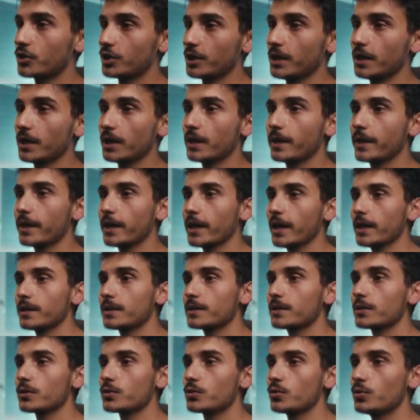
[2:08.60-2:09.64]
j'ai
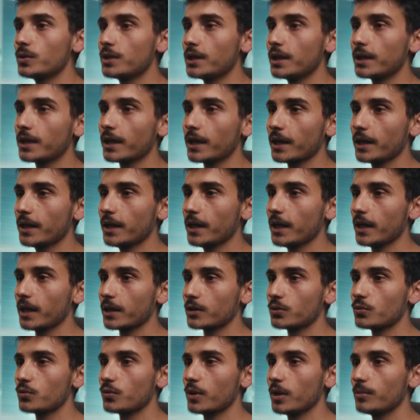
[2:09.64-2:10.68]
quatre chutiers créés
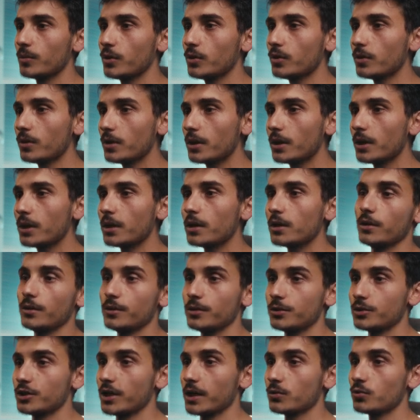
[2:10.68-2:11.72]
actuellement.
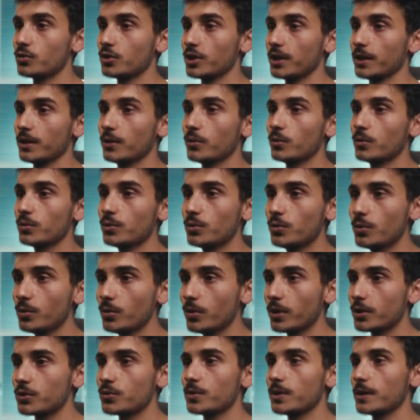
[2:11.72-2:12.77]
Euh, j'ai un chutier
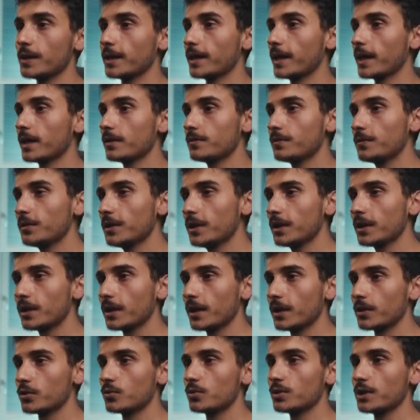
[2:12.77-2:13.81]
audio, un chutier graphique,
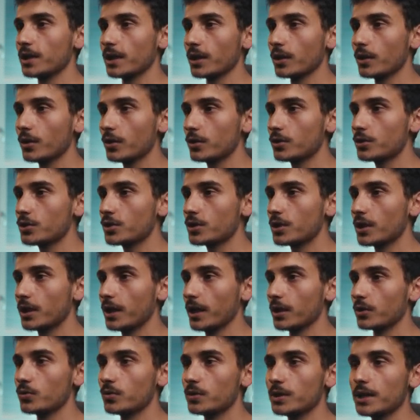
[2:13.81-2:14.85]
un chutier rush et
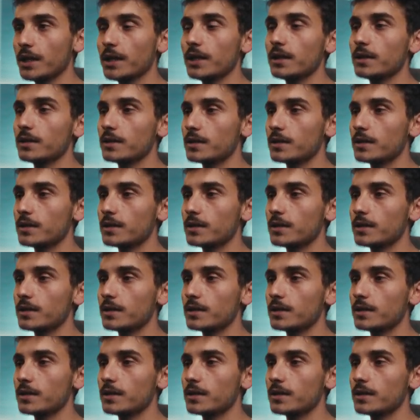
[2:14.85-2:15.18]
un chutier